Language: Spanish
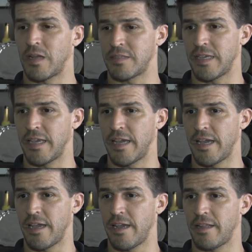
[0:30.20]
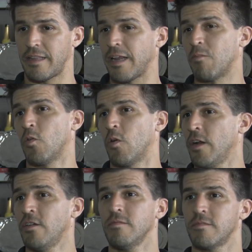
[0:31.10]
Así que estaría muy
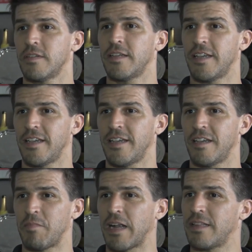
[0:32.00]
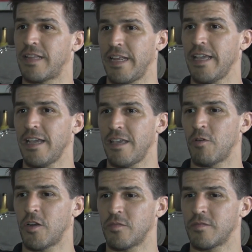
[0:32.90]
bueno. Eh, me encantaría y
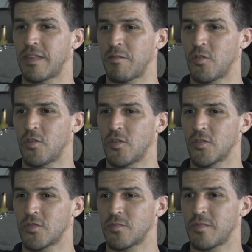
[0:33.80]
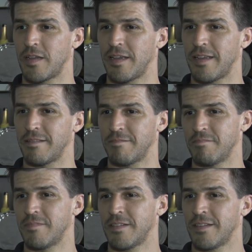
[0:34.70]
bueno, estamos eh,
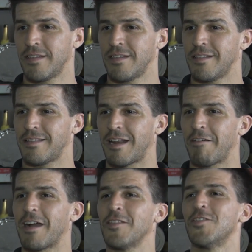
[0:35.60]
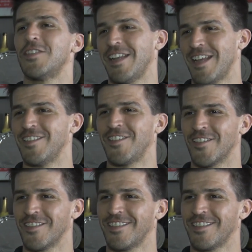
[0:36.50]
trabajando en silencio.